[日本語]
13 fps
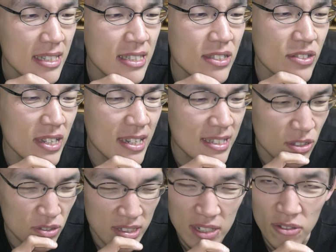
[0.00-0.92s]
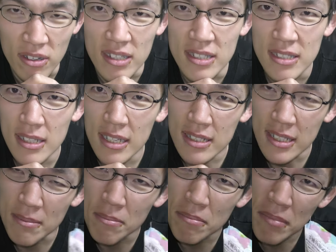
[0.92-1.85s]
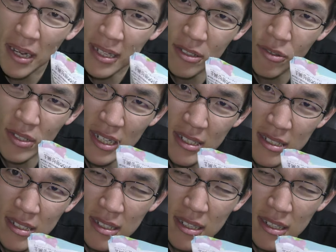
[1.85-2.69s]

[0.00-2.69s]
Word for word: スイーツとしてとか確かに万能なん